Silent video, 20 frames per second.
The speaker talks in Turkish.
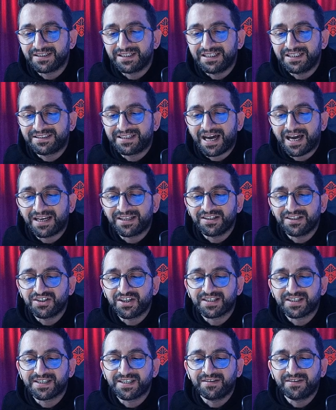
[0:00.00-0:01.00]
artıyı iter
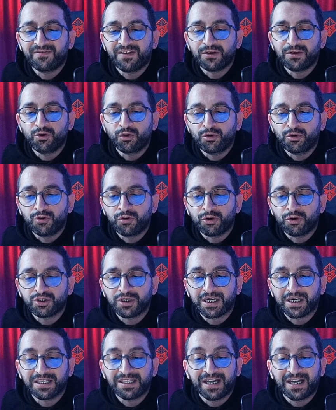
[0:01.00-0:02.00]
diyeceksin ve yönünü
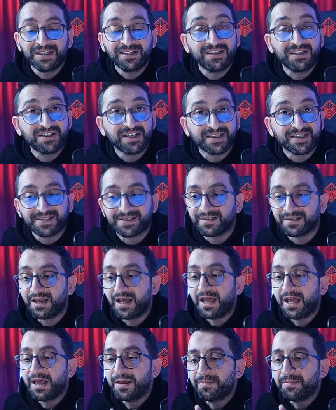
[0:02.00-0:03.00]
o şekilde
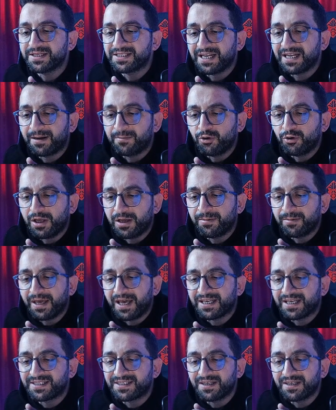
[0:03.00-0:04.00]
anlayacaksın. Mesela
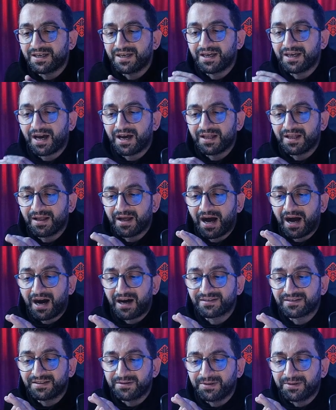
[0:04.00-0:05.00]
buraya bir eks, e,
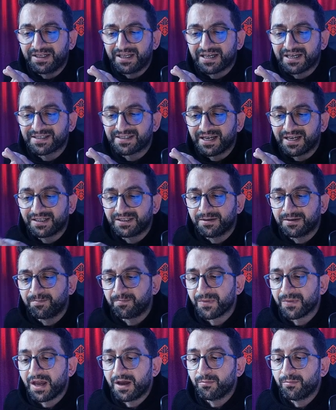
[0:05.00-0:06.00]
artı 1
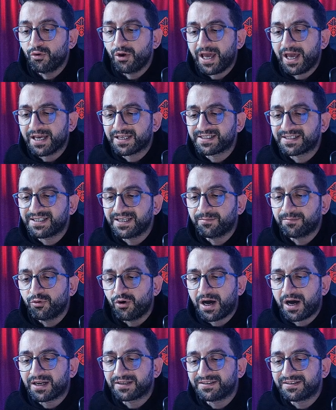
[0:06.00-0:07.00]
yazsaydım bu
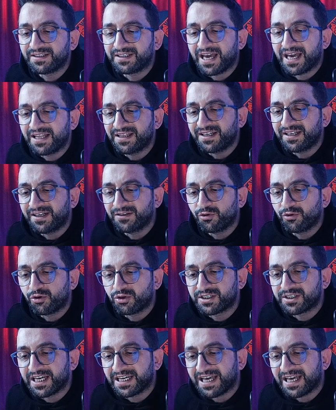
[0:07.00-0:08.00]
eksi bu artıyı kendine
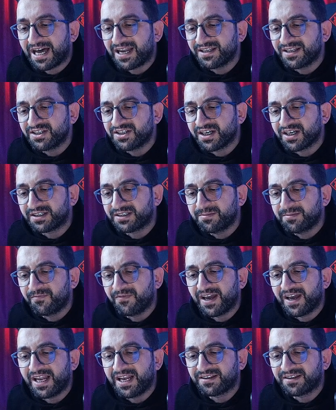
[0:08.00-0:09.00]
doğru çeker
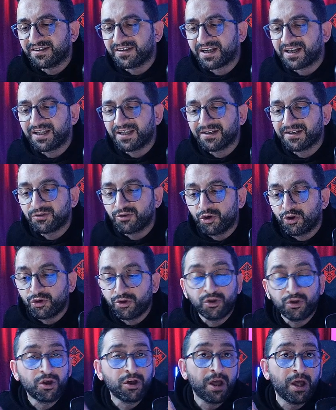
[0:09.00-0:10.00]
diyecektim ve elektrik alanının
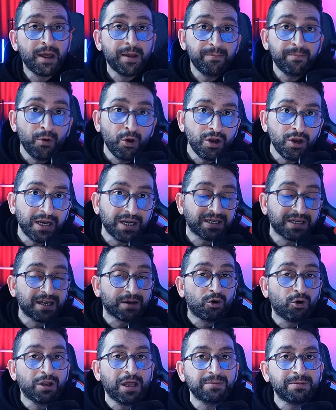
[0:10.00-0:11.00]
yönünü
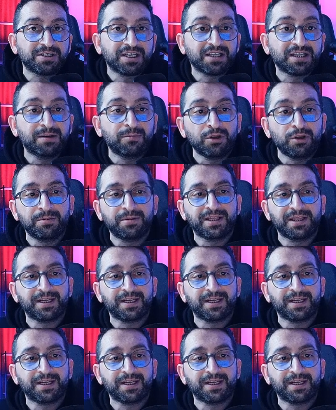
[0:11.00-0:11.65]
böylelikle kolay bir şekilde